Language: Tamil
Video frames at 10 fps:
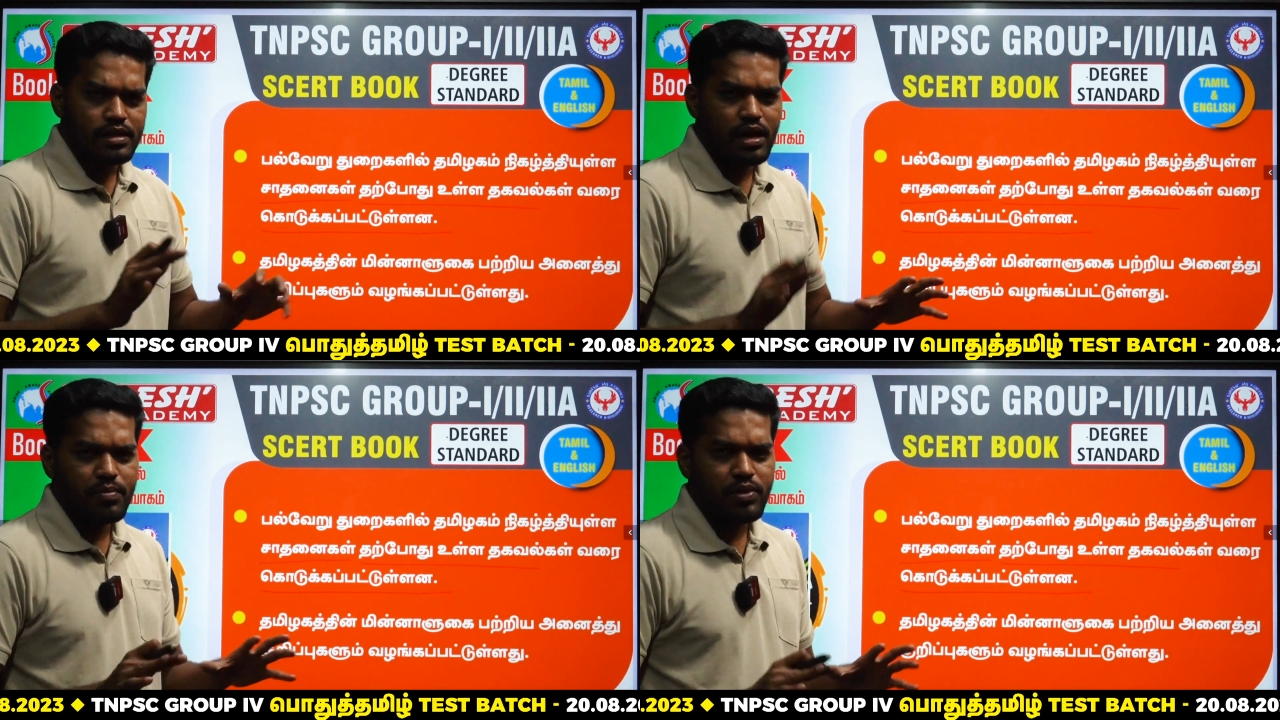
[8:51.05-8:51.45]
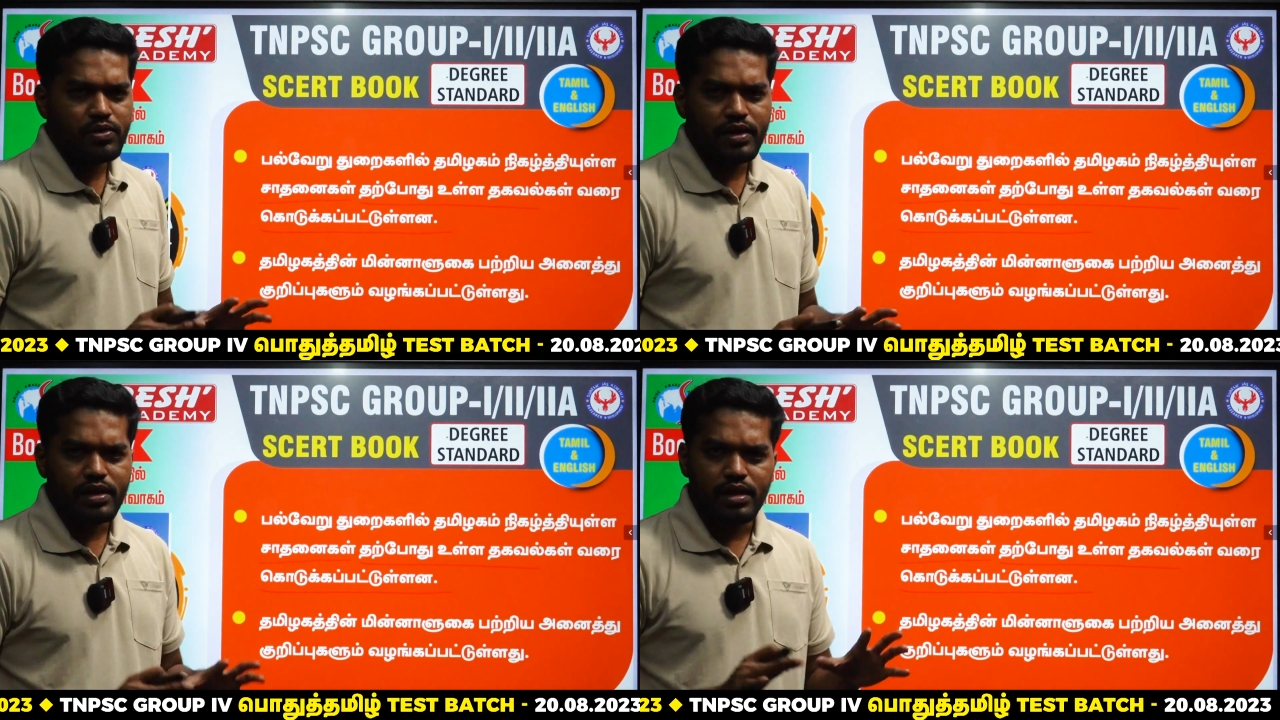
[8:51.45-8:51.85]

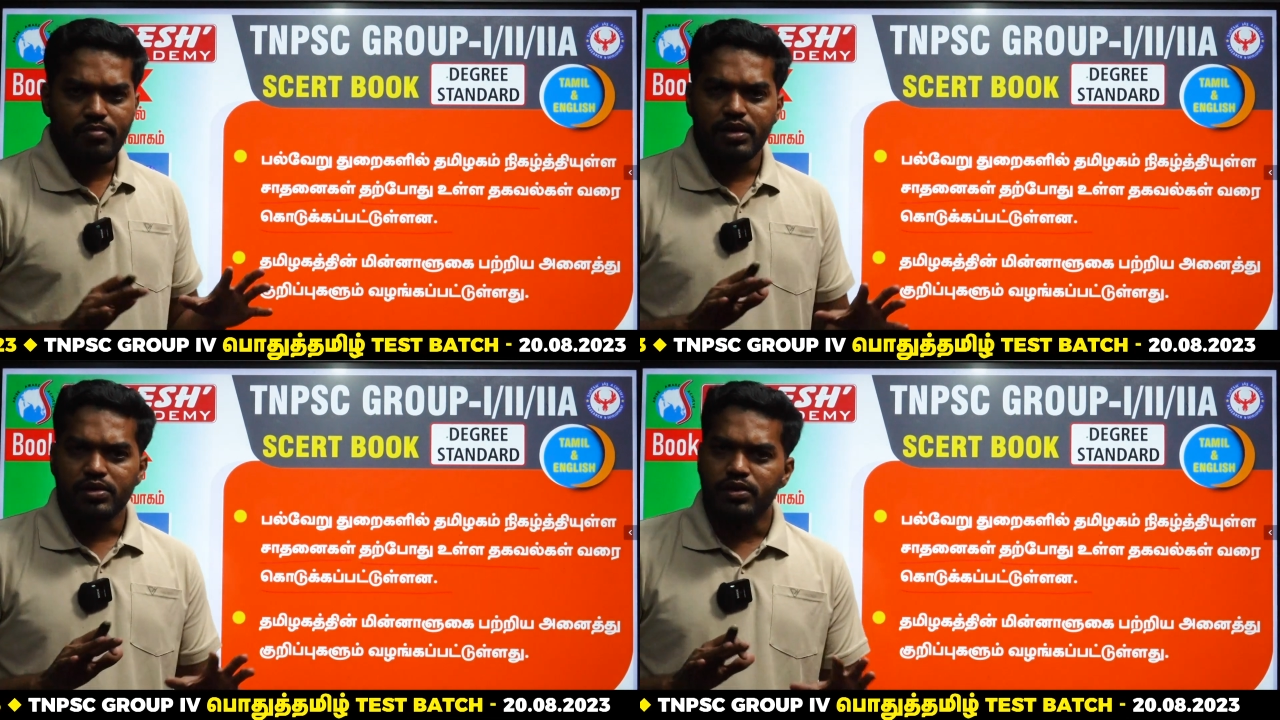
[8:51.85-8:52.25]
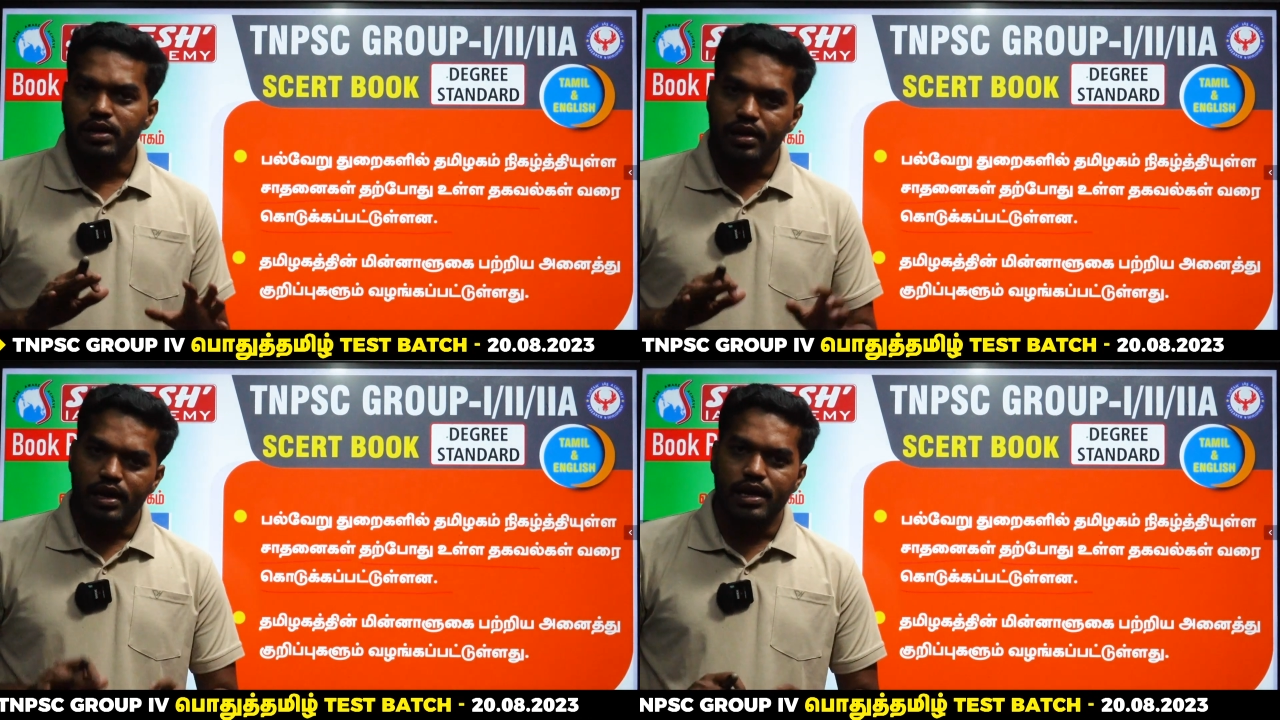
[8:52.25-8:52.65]
தற்போது வரைக்கும்
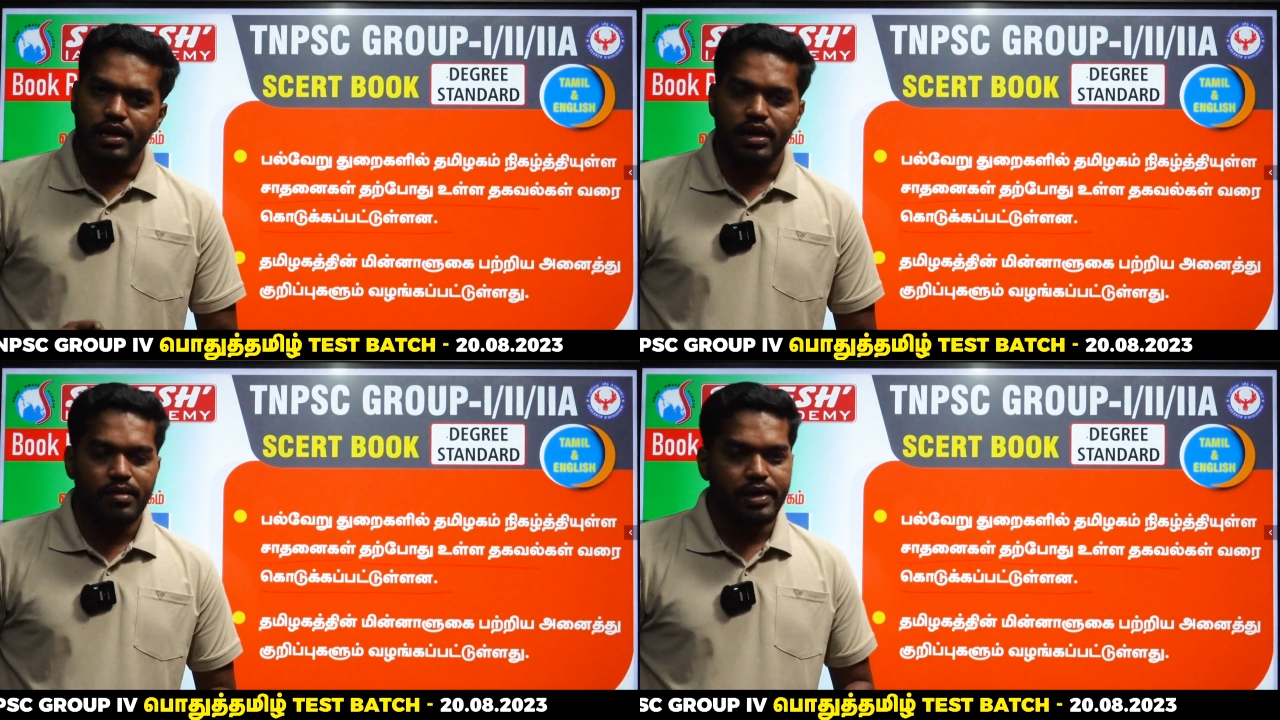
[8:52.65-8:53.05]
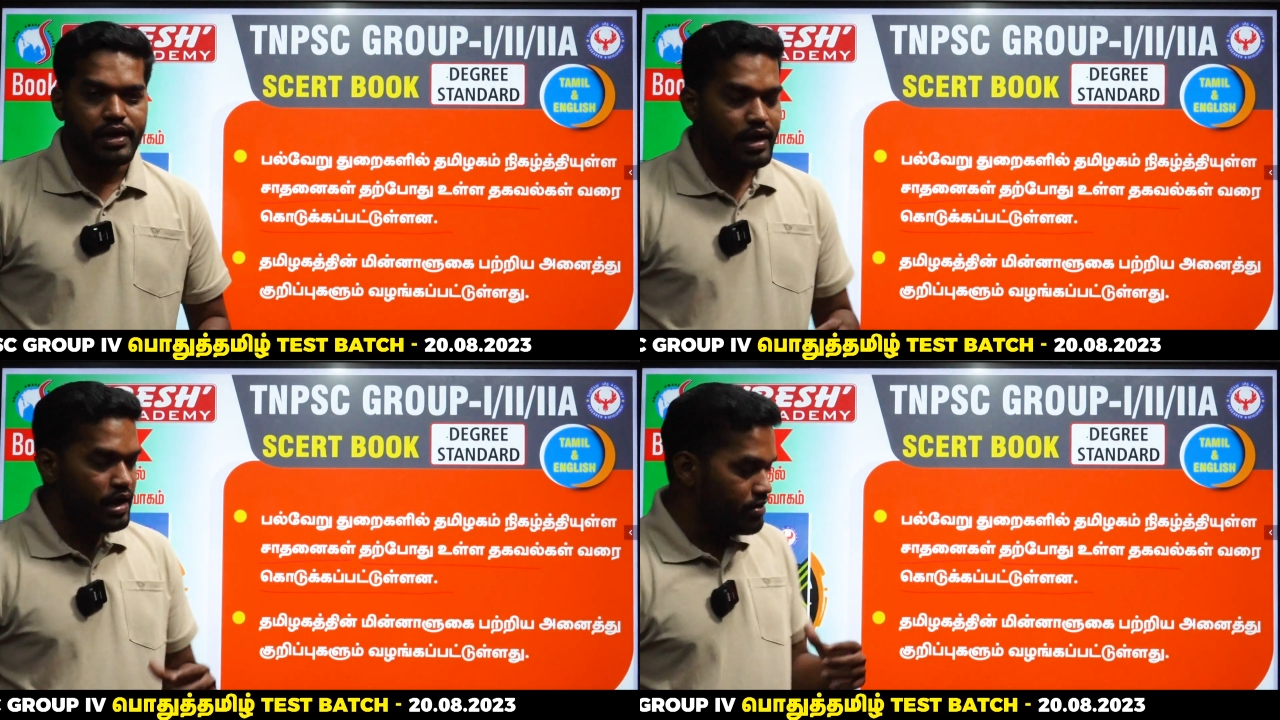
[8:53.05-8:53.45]
தமிழகத்தோடைய நிலை என்ன
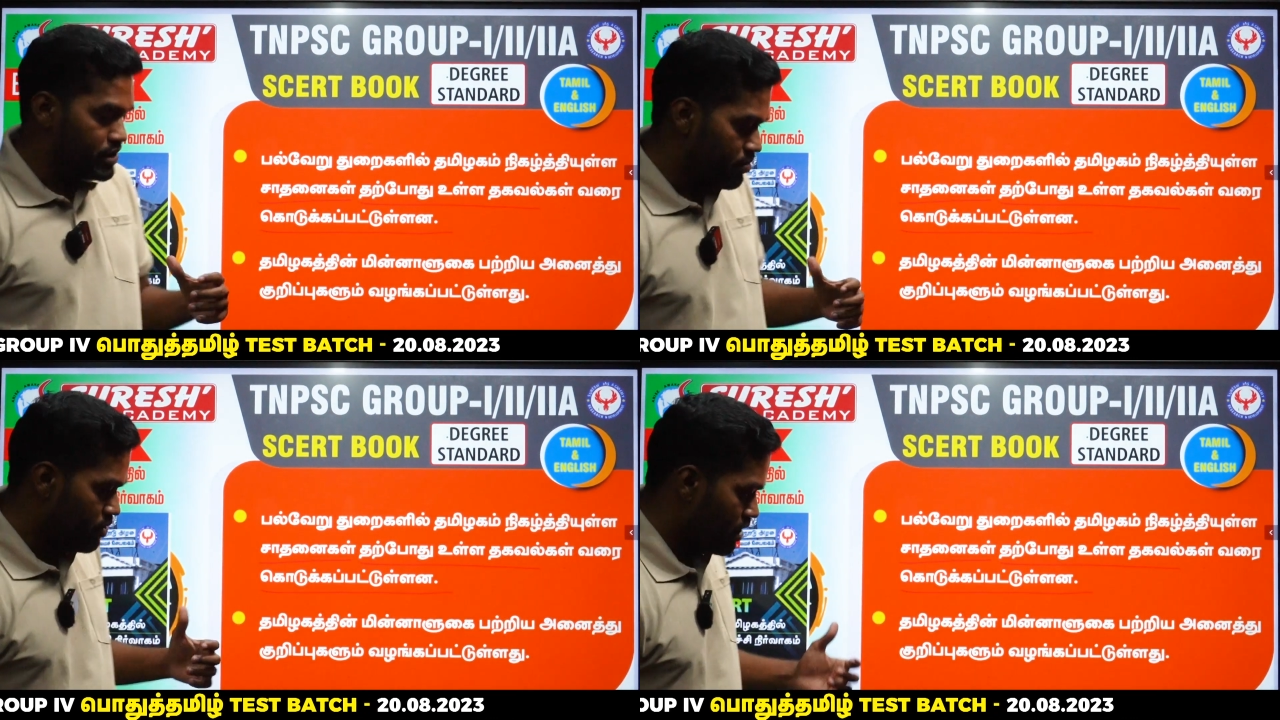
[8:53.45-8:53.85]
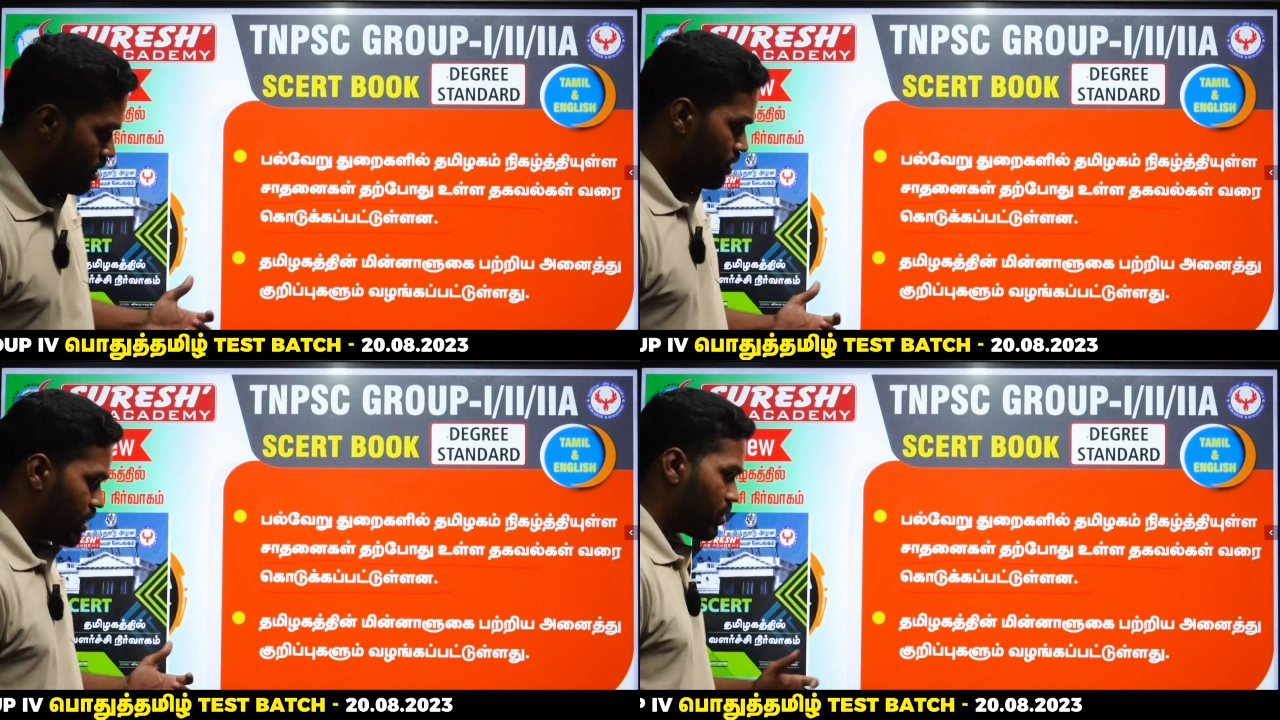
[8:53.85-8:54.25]
அப்படிங்கிற எல்லா விஷயமும் இதில்
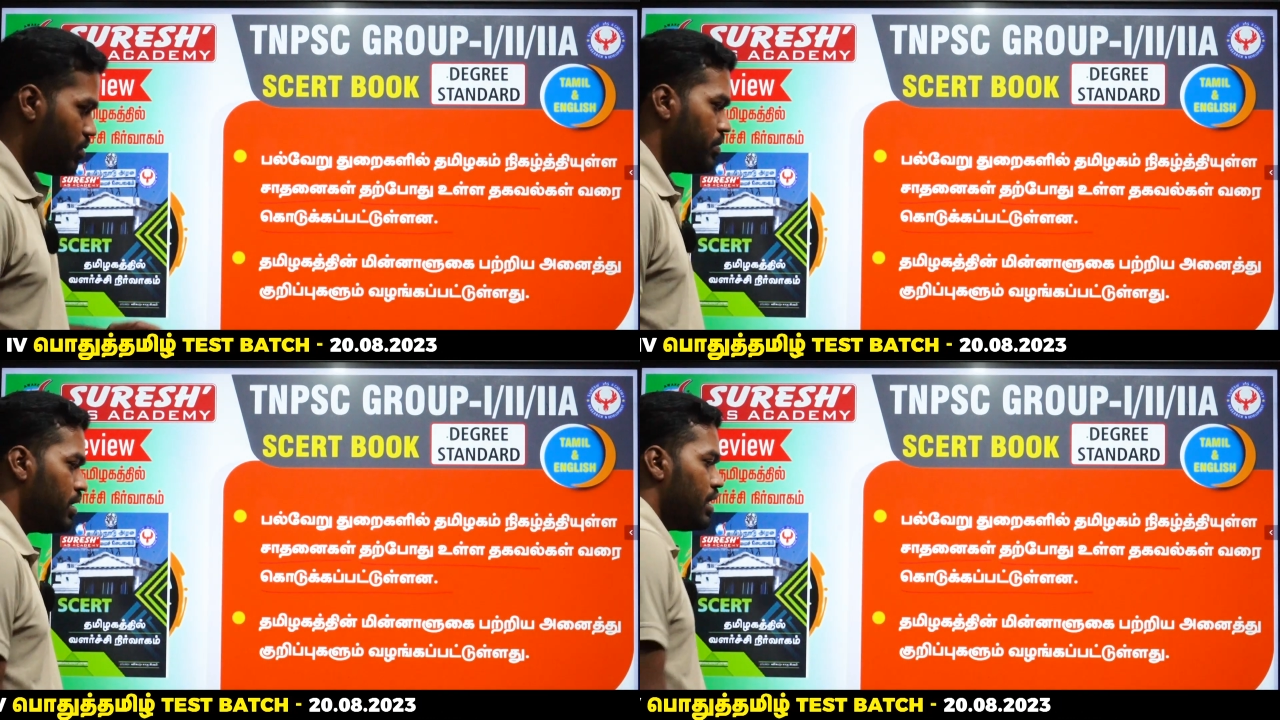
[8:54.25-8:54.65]
இருந்து இருக்கும்